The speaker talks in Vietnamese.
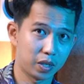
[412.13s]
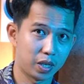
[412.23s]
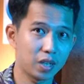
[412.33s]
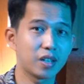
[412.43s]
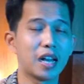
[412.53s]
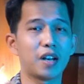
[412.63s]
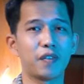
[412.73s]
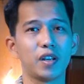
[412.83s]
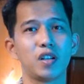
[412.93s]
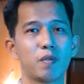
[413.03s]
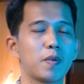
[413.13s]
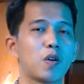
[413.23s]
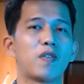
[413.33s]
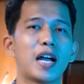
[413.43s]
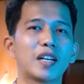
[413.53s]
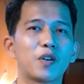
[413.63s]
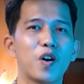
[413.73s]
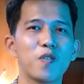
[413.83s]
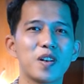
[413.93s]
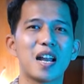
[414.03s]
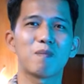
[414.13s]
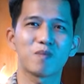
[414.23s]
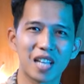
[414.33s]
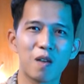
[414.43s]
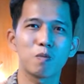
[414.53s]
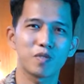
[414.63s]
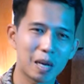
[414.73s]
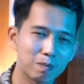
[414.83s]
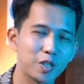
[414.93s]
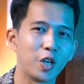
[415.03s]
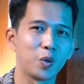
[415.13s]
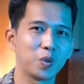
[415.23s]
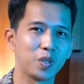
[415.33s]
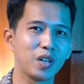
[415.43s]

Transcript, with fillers: thì ít ra nó phải đưa một cái đầu phát nào đó phải năm sáu trăm triệu